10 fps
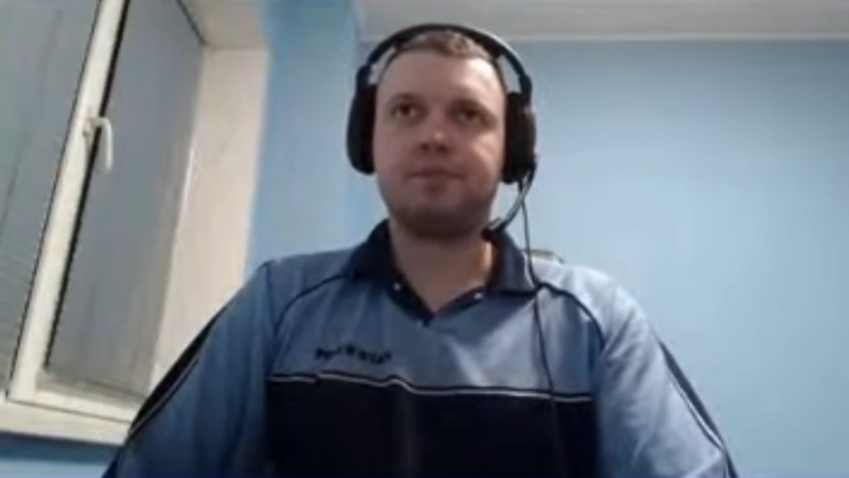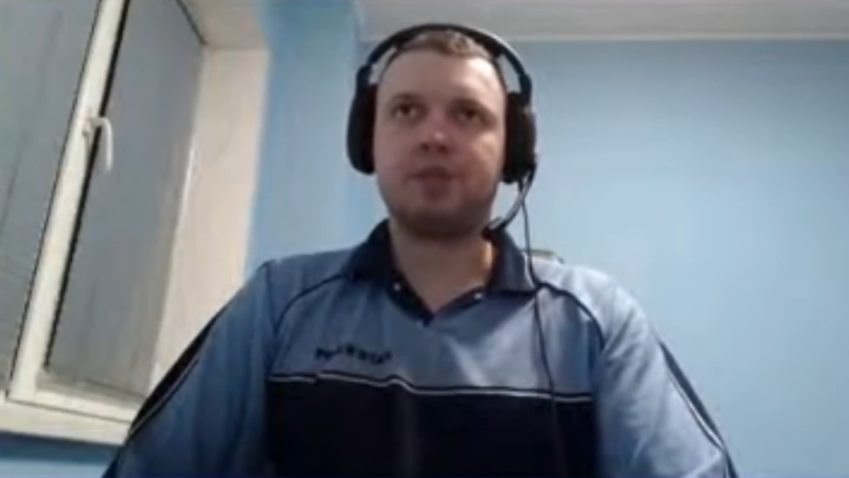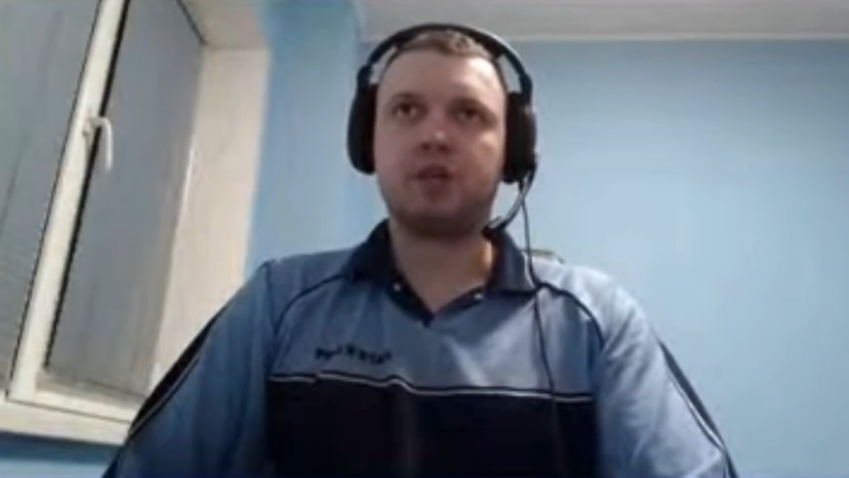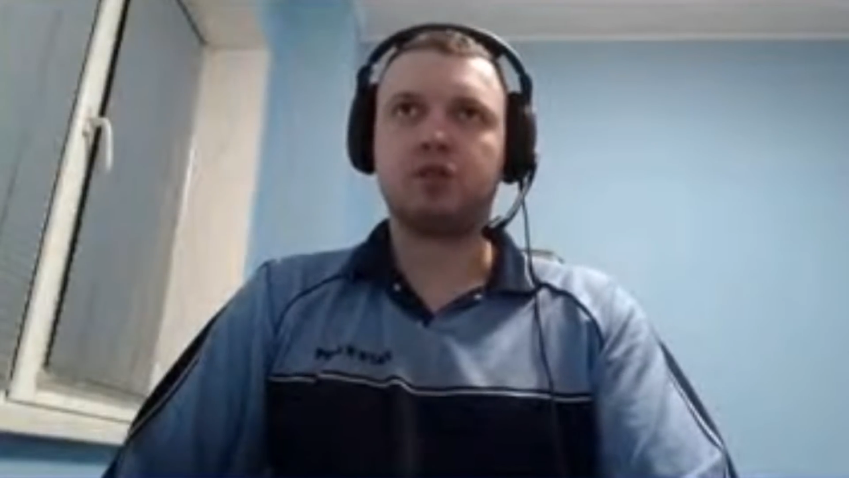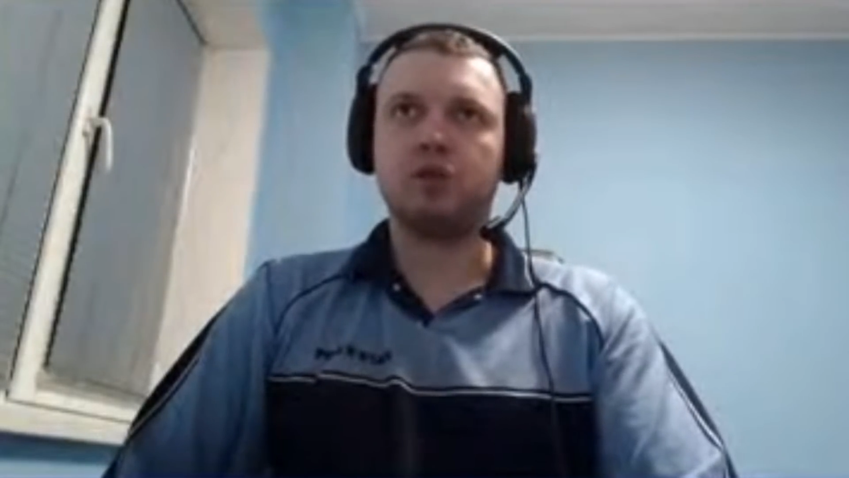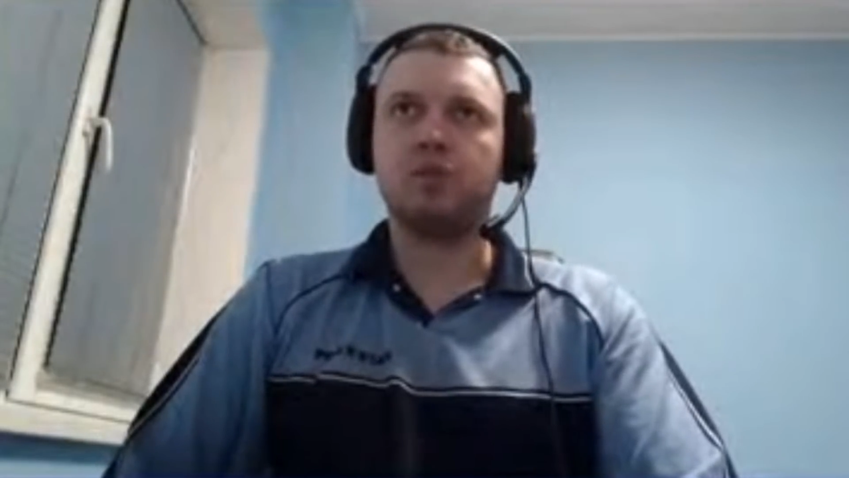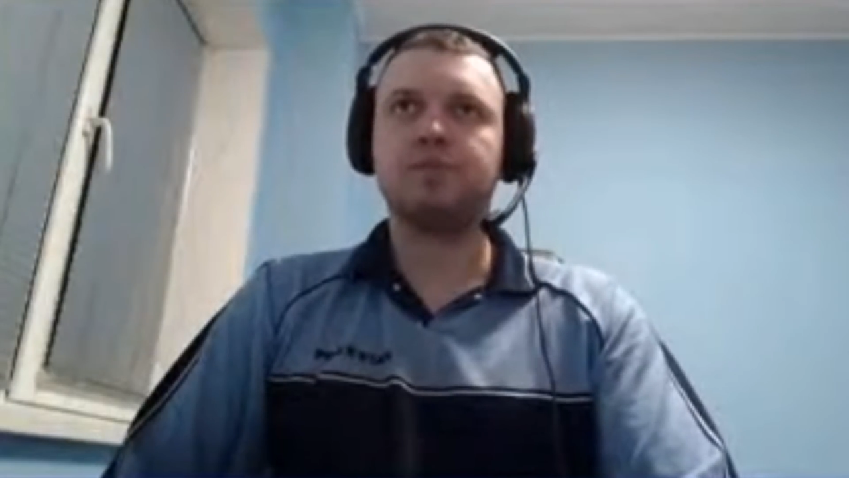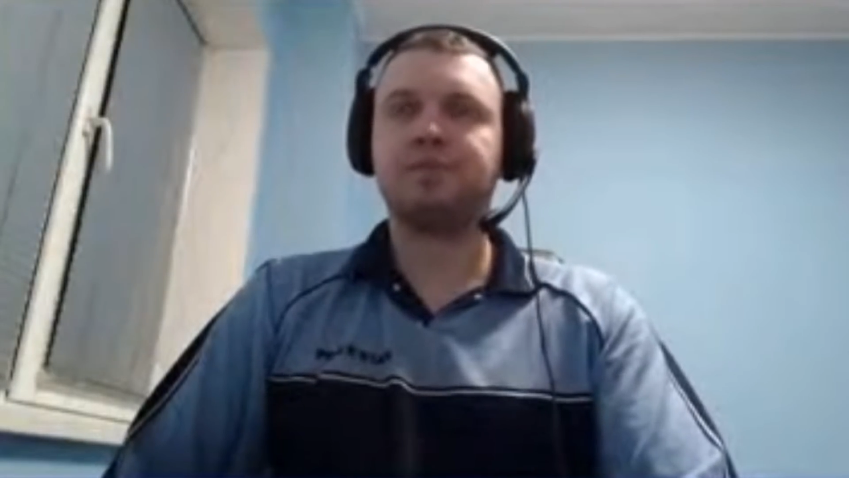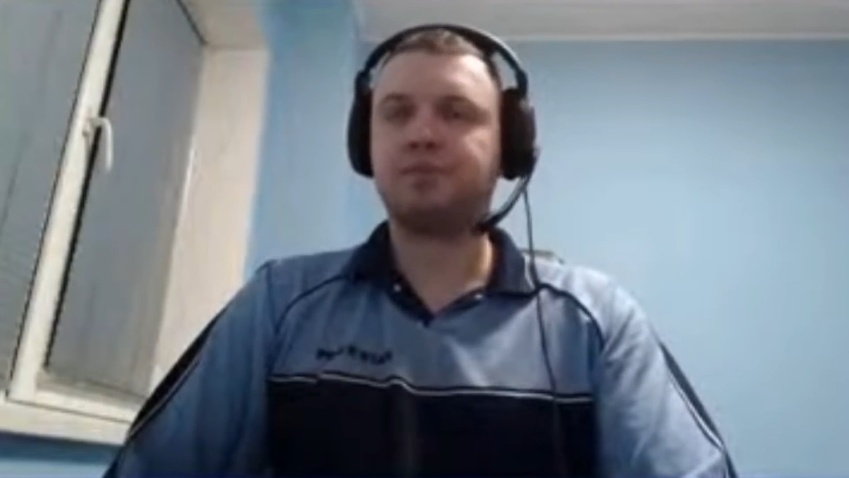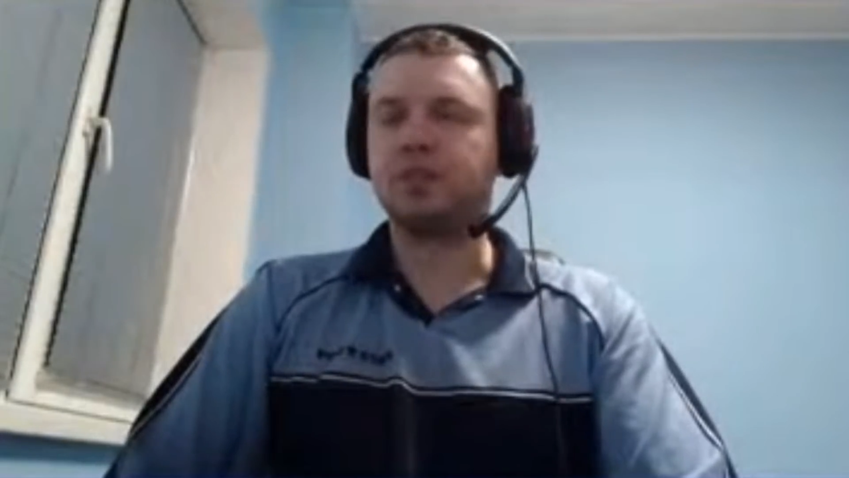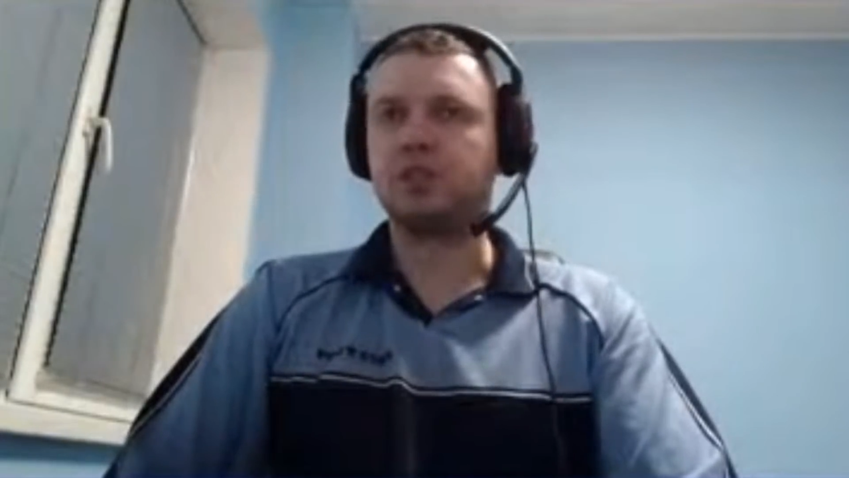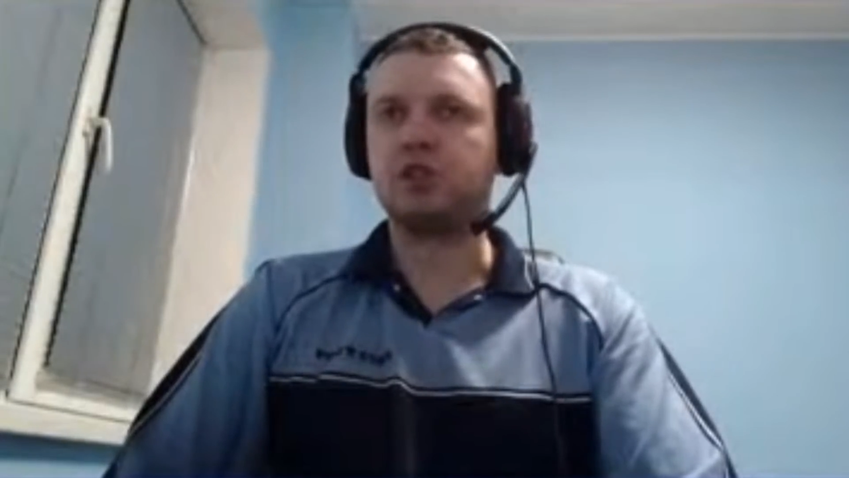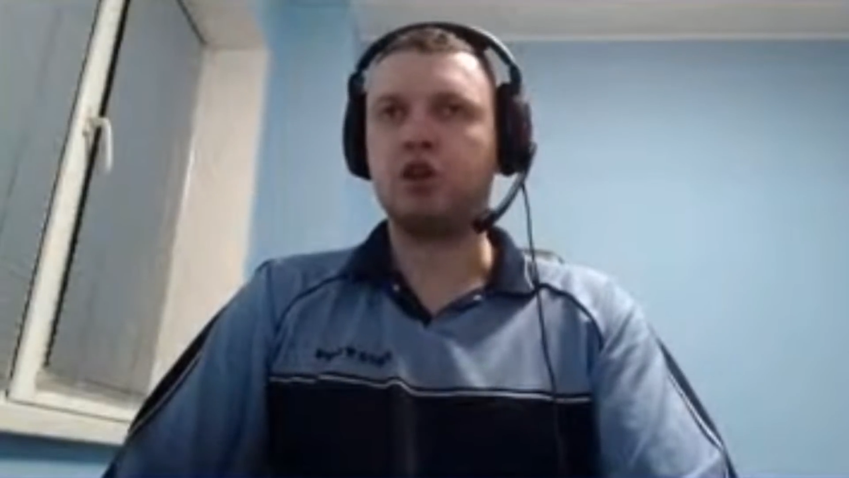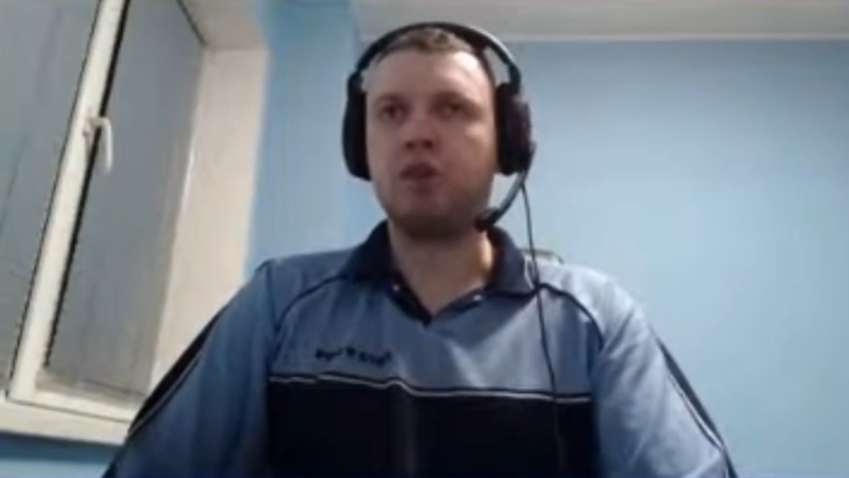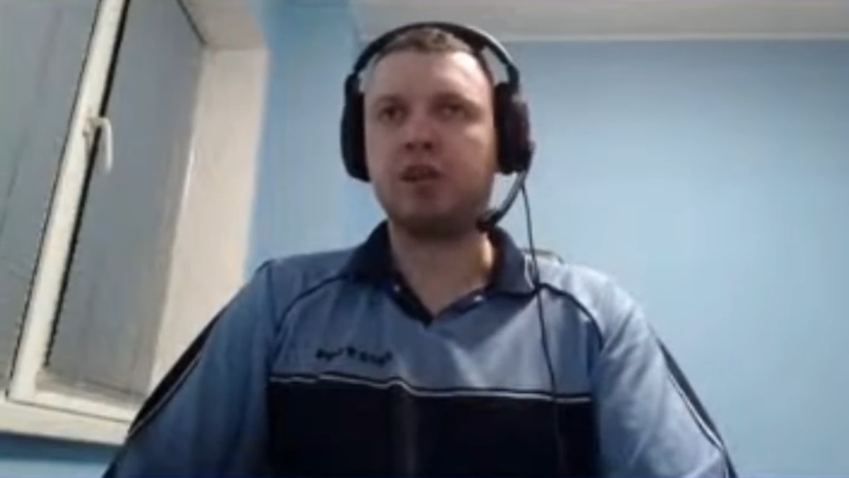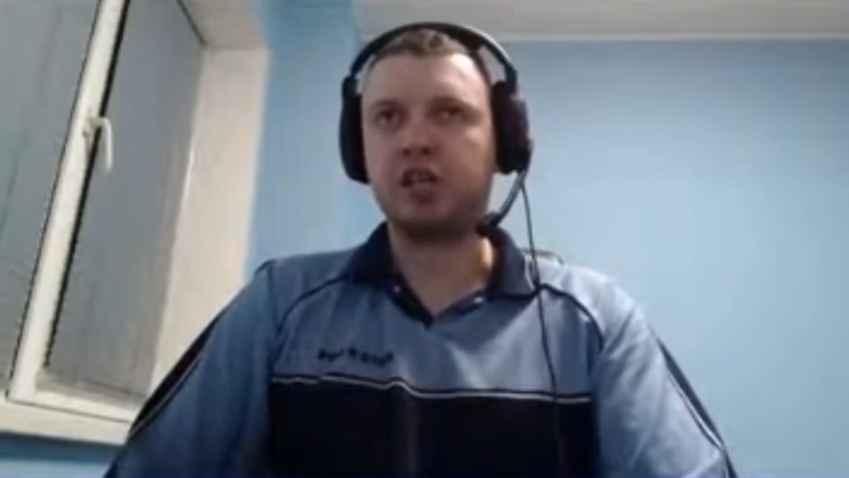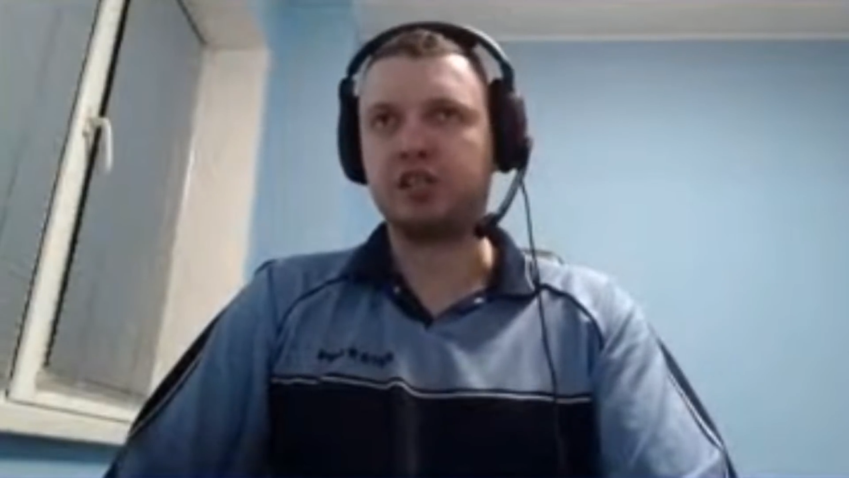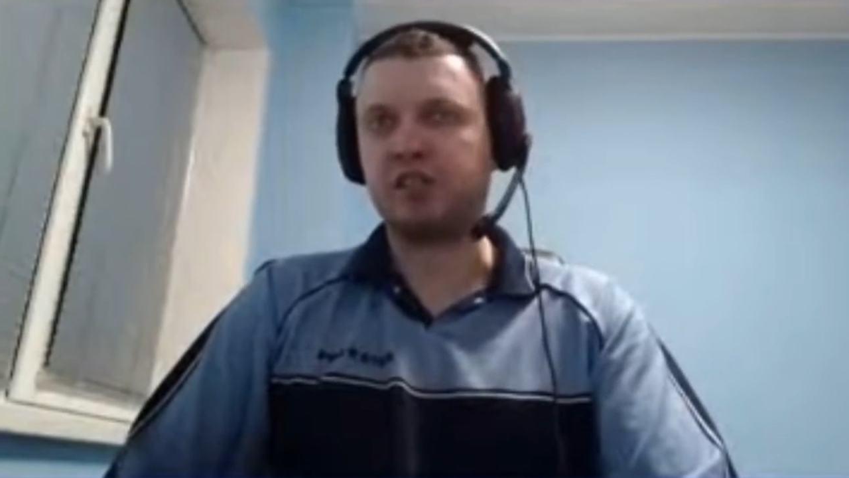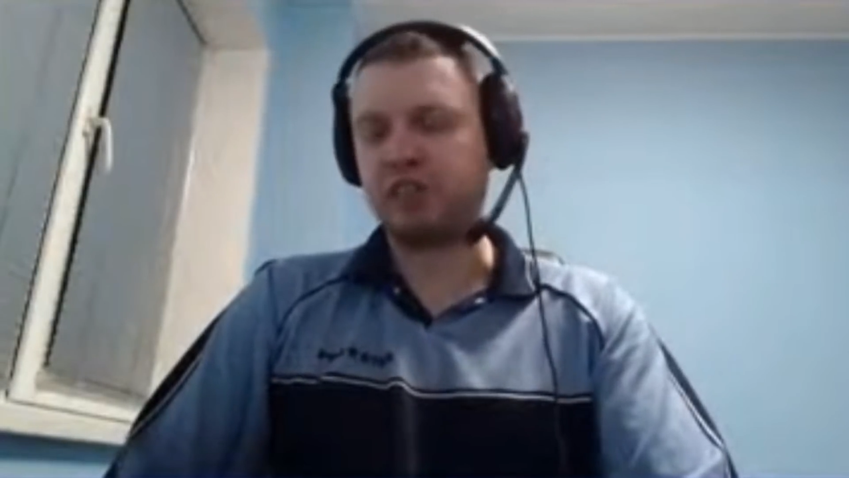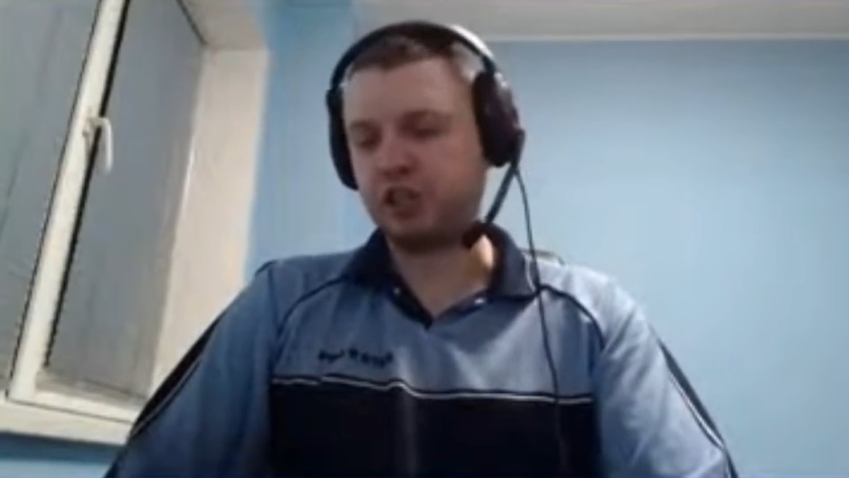Так что, ну, если что, обращайтесь
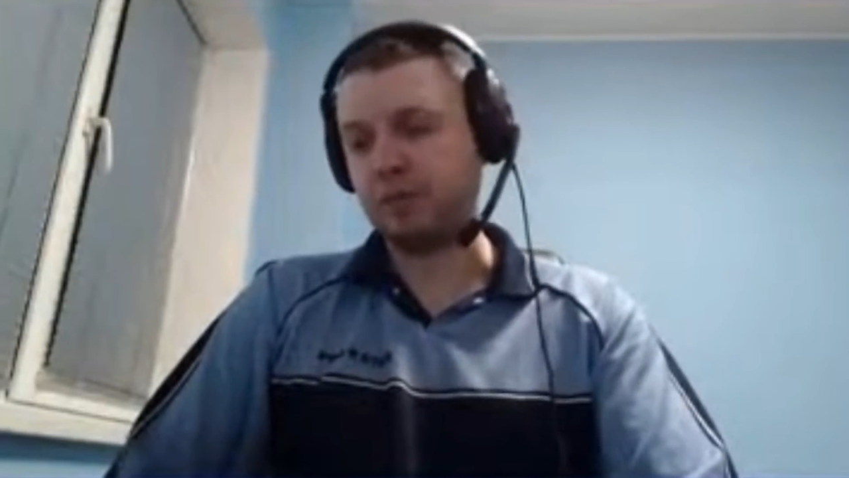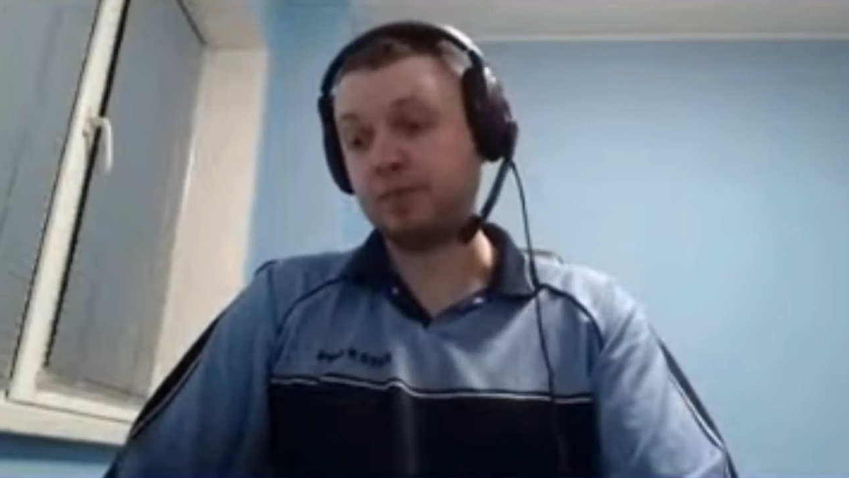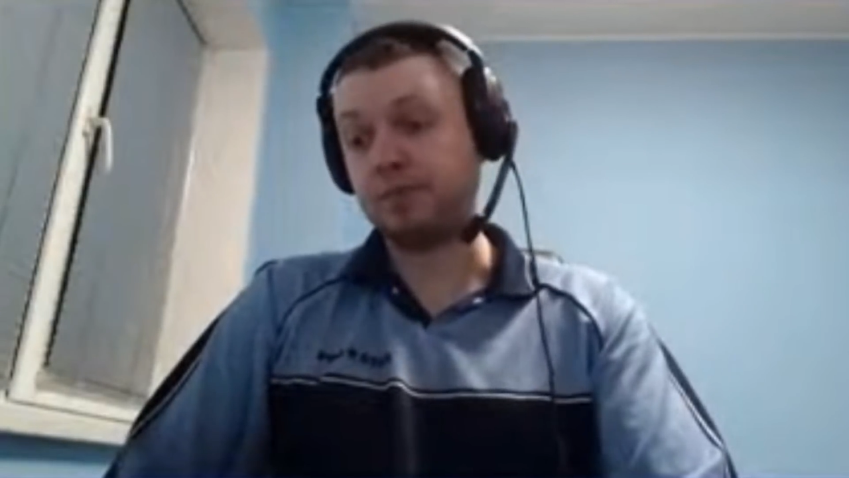к врачам.